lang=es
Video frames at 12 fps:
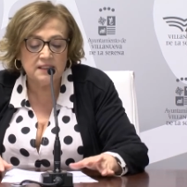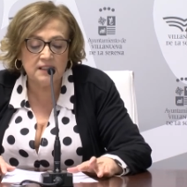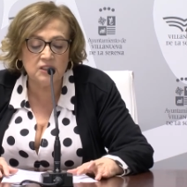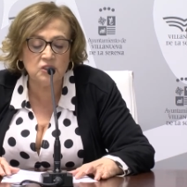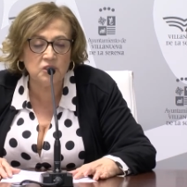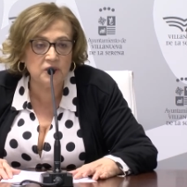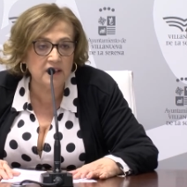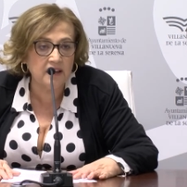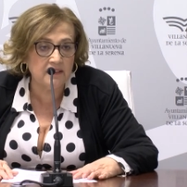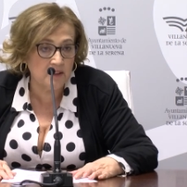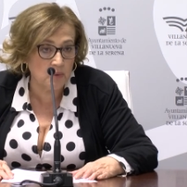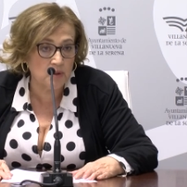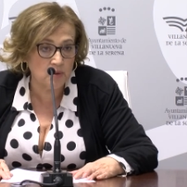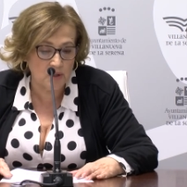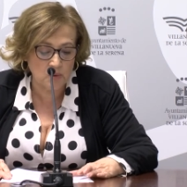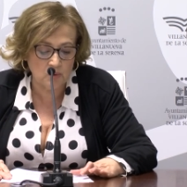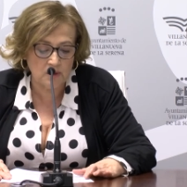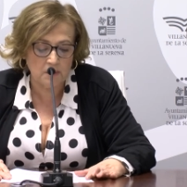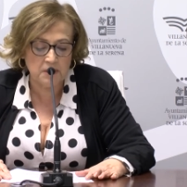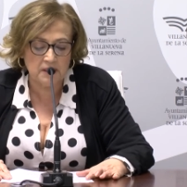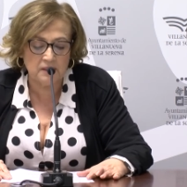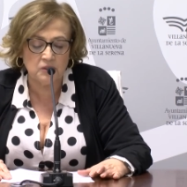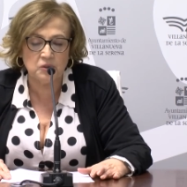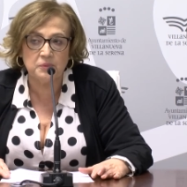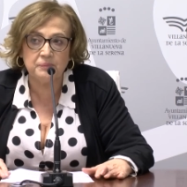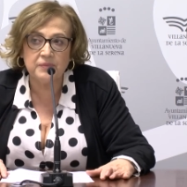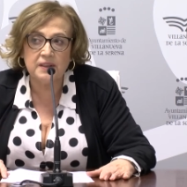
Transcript: históricas de nuestro ayuntamiento.